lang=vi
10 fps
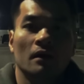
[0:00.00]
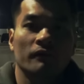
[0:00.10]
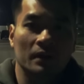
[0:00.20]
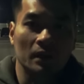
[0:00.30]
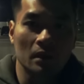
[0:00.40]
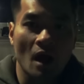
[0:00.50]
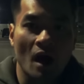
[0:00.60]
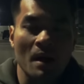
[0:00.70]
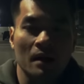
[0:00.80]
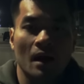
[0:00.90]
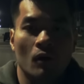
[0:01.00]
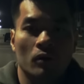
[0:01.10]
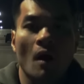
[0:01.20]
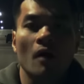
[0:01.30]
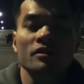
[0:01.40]
Và từ đó bắt đầu
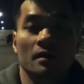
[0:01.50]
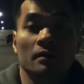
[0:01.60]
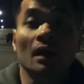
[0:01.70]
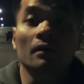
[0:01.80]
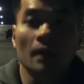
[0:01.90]
có sự tự